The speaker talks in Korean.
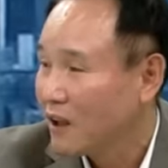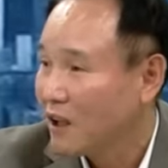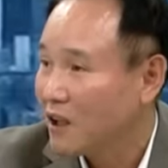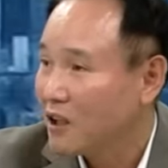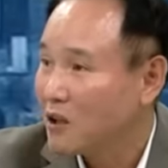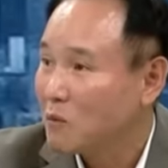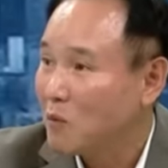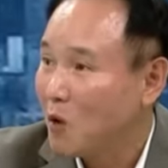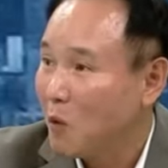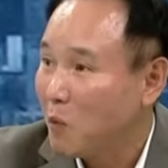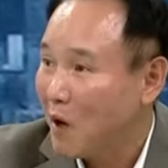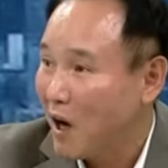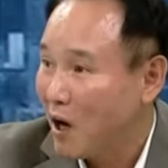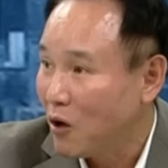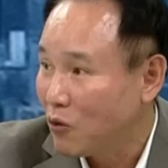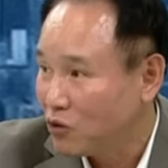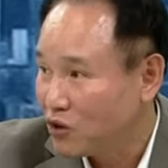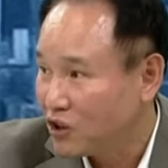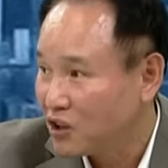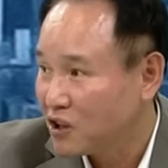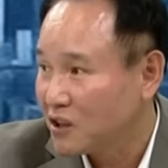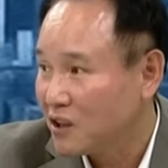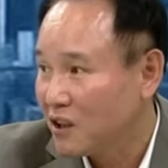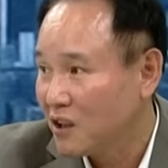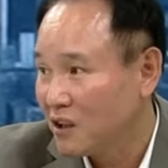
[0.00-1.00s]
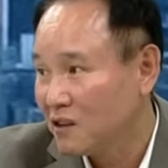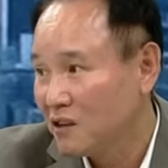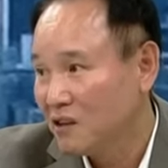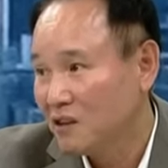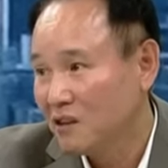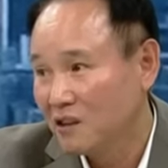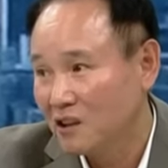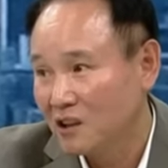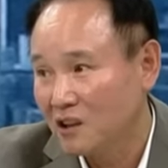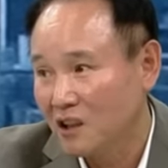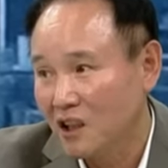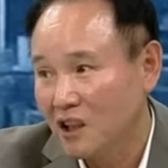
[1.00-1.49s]
가령 그러니까 뭐
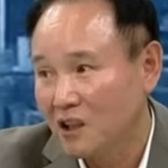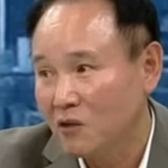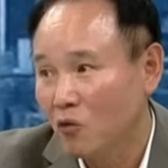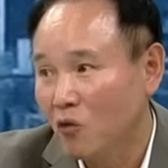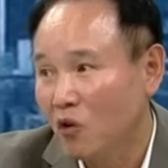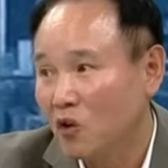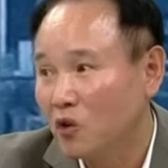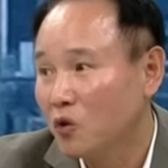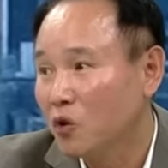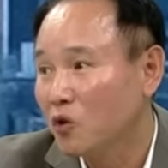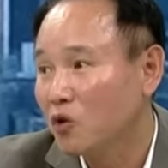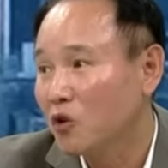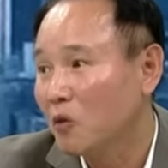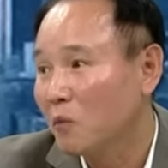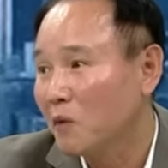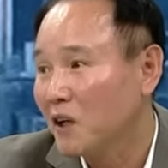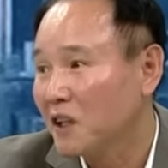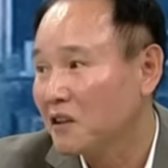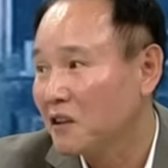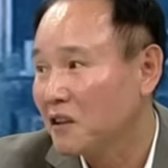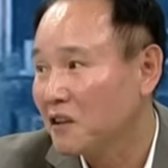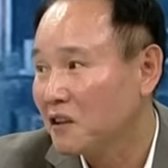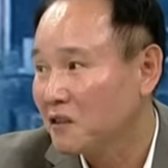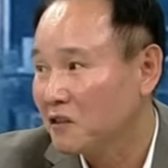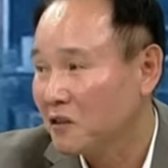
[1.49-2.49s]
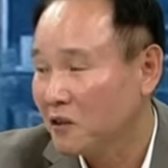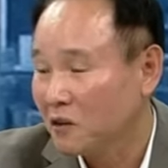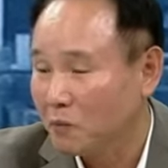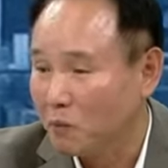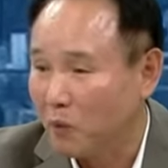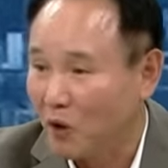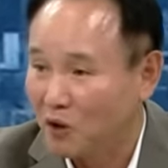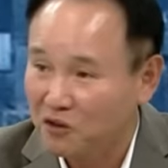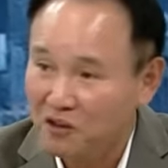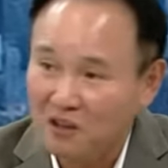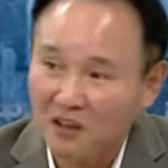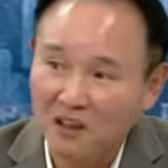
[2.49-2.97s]
파우치라든지 아니면 원통형 배터리에서
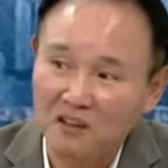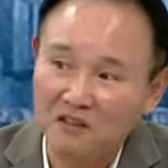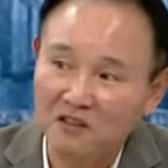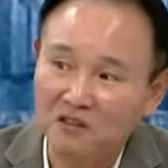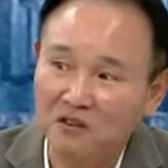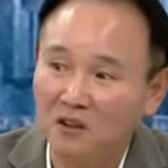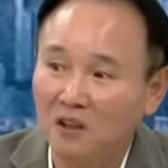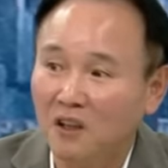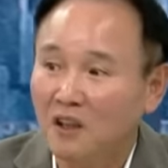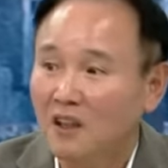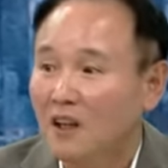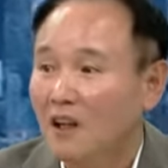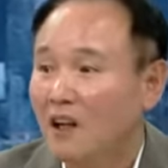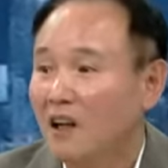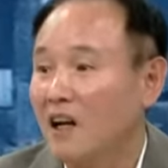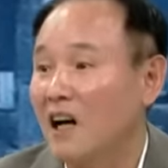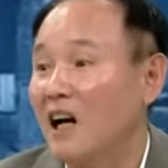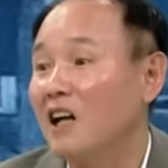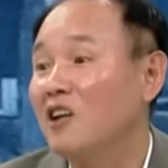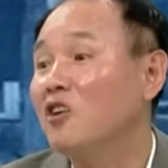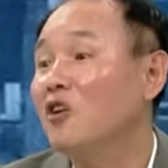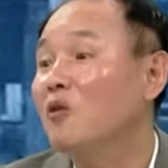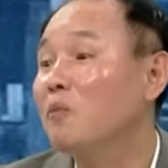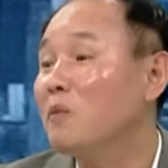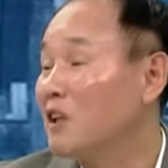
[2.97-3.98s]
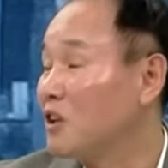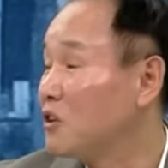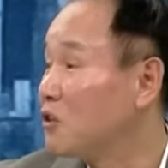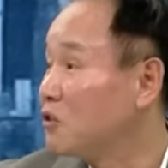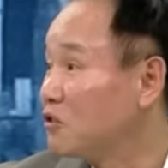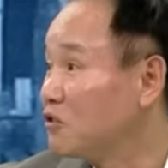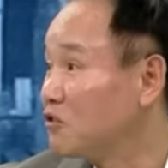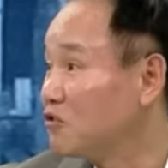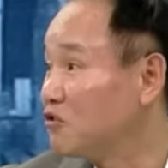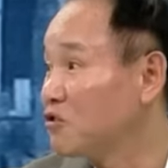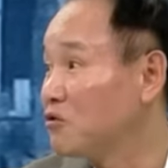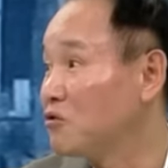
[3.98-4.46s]
벗어나서 각형
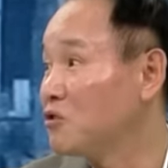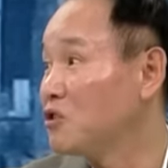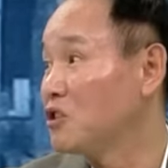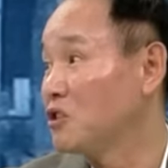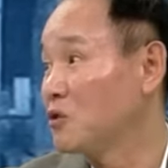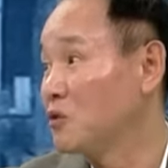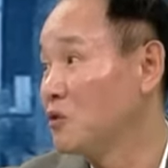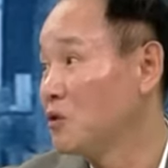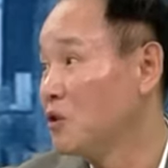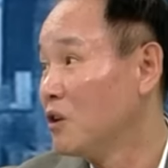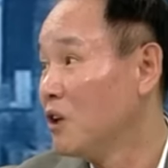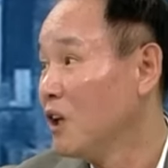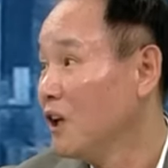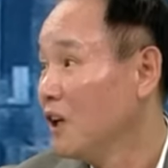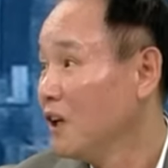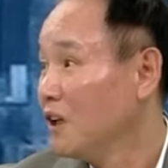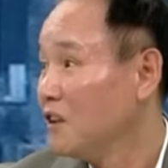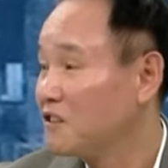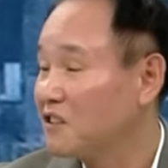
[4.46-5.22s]
배터리도 쓰고 싶고 음.